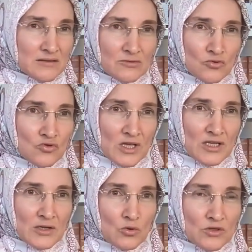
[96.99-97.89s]

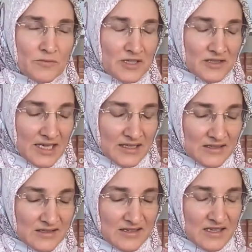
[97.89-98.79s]
nüshalar olabilir
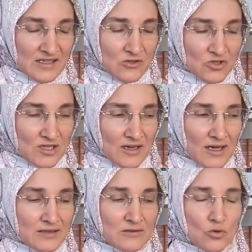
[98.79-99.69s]
elinizde, iki cilt
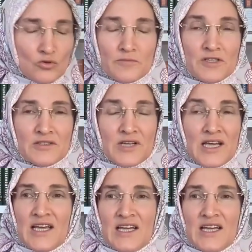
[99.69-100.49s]
halinde olabilir.